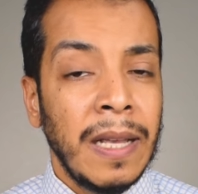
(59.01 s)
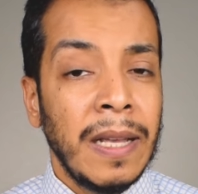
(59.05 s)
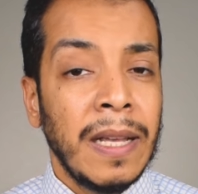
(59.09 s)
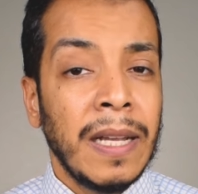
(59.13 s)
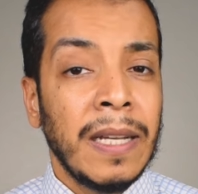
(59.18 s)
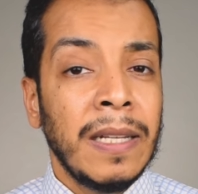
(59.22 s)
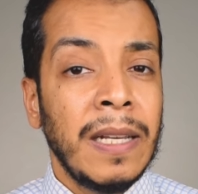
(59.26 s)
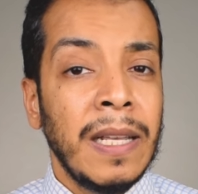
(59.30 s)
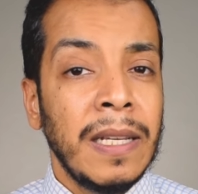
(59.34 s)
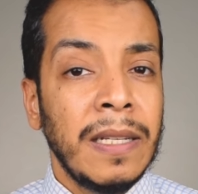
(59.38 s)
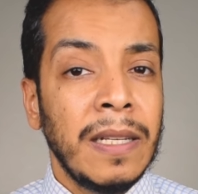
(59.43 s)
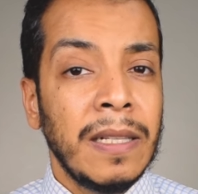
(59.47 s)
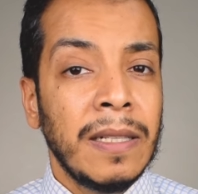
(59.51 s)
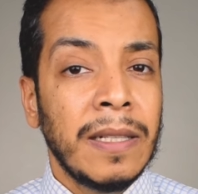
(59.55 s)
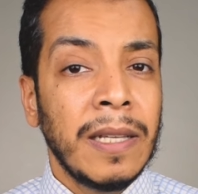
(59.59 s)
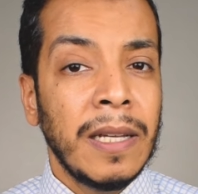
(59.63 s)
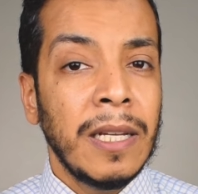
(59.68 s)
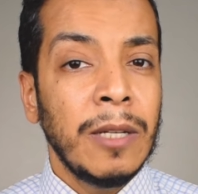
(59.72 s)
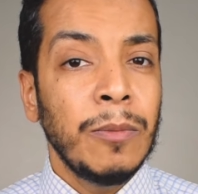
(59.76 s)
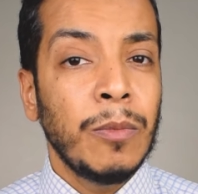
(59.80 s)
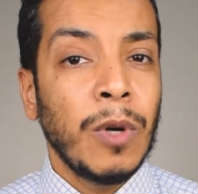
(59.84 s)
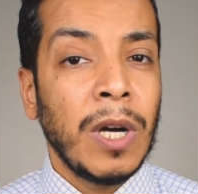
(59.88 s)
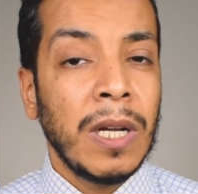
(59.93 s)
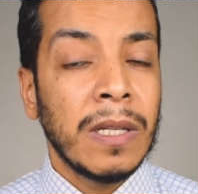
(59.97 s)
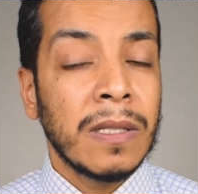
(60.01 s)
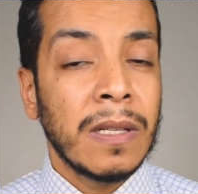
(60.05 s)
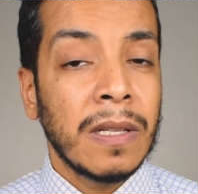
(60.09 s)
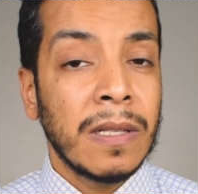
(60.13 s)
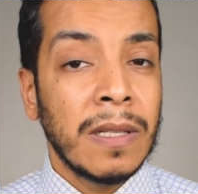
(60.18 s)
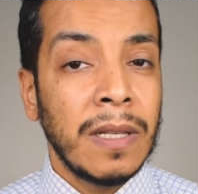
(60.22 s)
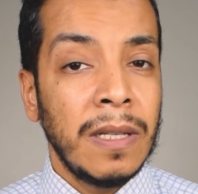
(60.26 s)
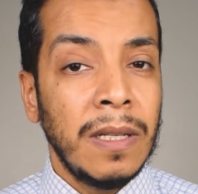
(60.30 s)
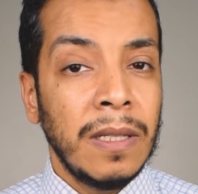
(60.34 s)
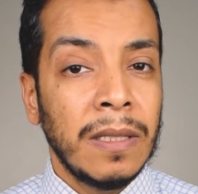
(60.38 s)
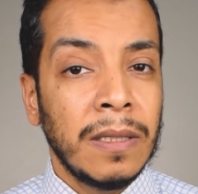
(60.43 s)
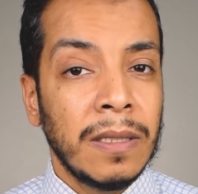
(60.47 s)
علاج التهاب
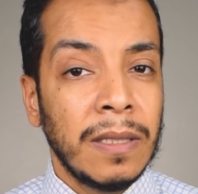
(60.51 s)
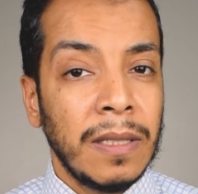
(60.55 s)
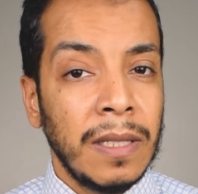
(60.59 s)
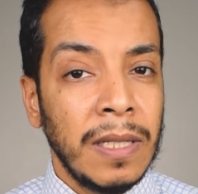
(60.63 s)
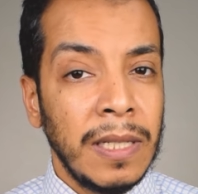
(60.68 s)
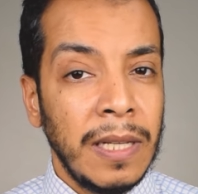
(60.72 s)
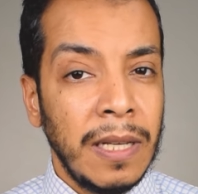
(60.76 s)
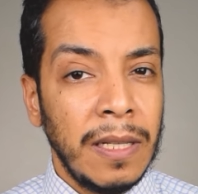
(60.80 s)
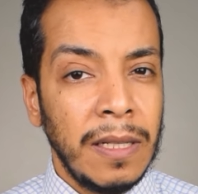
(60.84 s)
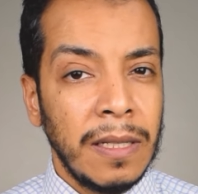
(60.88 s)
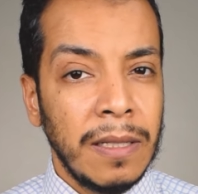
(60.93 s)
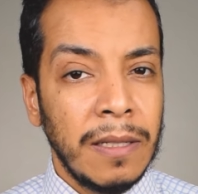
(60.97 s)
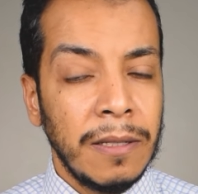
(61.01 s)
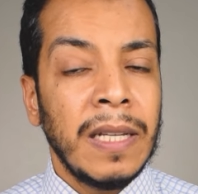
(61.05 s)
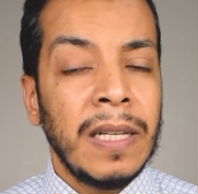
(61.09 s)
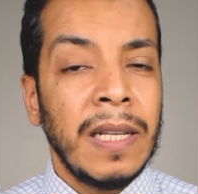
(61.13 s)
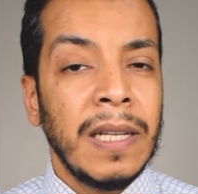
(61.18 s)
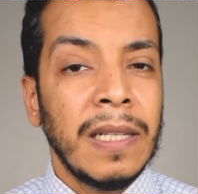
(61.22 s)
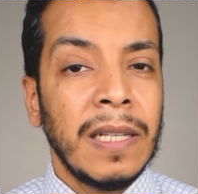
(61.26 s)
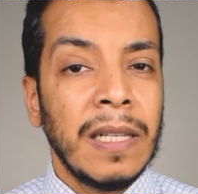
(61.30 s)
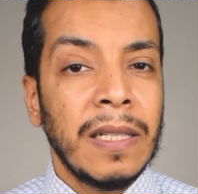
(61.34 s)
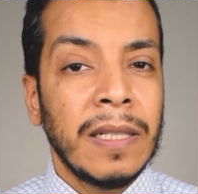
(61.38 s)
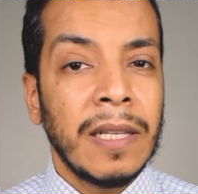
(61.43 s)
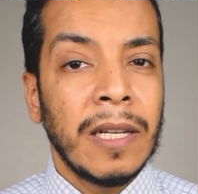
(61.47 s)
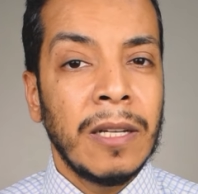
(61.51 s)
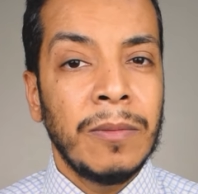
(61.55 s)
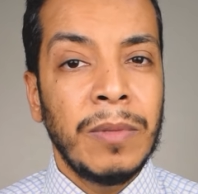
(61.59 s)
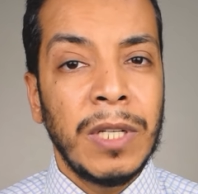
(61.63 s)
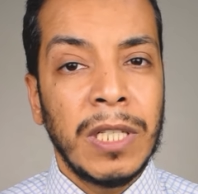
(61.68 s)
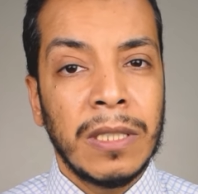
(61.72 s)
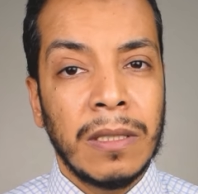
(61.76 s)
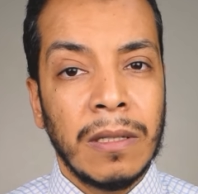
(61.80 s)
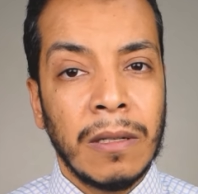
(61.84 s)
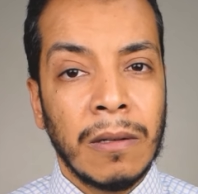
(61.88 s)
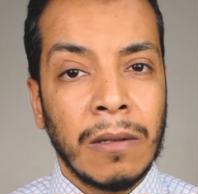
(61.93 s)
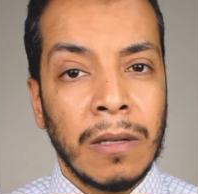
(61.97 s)
وحساسيه الجلد علاج
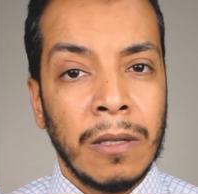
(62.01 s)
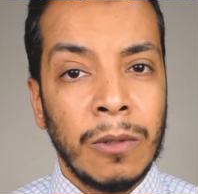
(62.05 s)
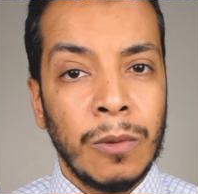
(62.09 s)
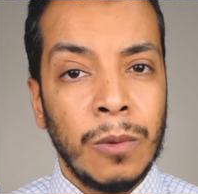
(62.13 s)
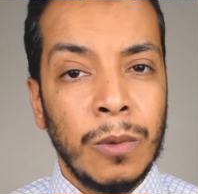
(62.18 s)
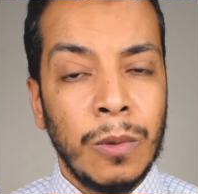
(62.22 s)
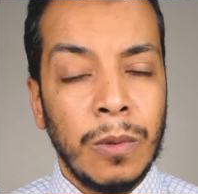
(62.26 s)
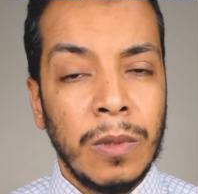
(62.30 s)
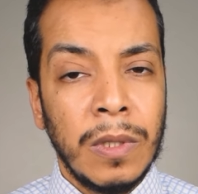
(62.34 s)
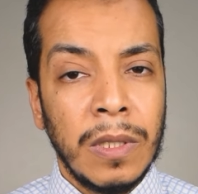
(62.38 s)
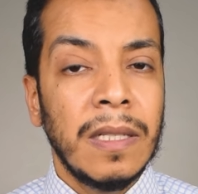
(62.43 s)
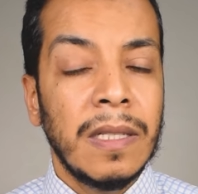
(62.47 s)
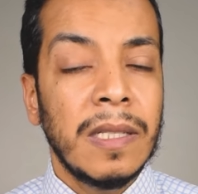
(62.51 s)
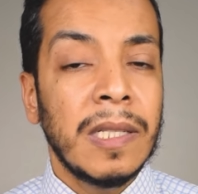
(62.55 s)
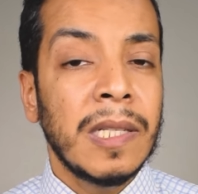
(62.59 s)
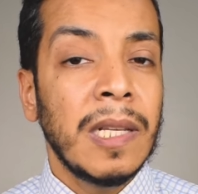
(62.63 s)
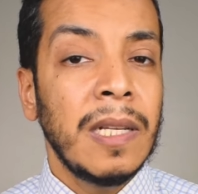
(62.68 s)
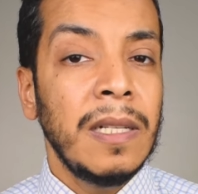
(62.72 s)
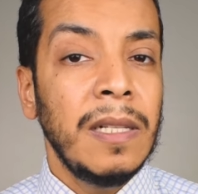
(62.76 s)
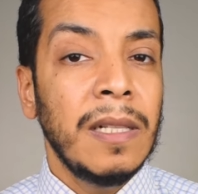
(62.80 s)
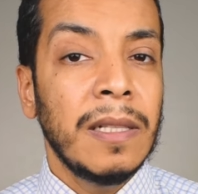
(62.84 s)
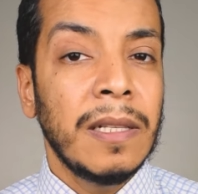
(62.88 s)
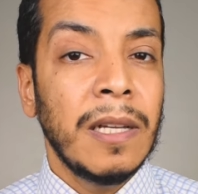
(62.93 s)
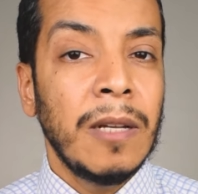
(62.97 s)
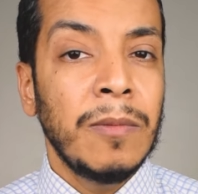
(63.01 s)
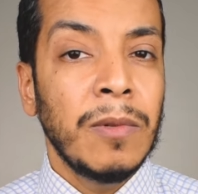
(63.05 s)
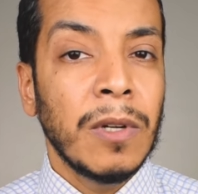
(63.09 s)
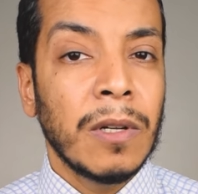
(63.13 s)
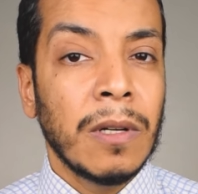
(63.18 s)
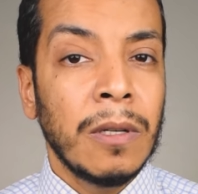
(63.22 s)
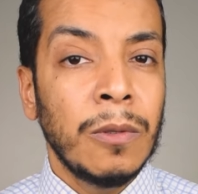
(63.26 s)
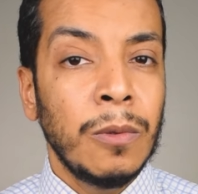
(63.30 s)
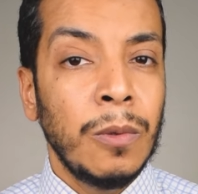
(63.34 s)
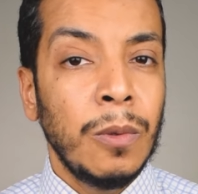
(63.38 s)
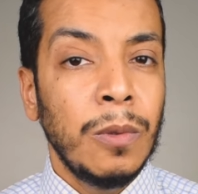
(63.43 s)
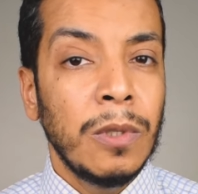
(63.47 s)
التهابات القولون زي التهاب
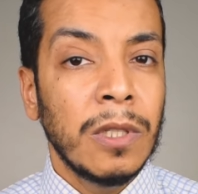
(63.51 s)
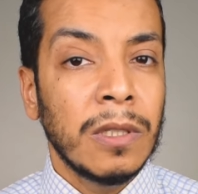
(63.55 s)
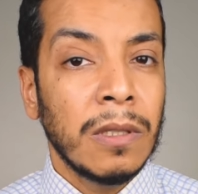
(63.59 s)
القولون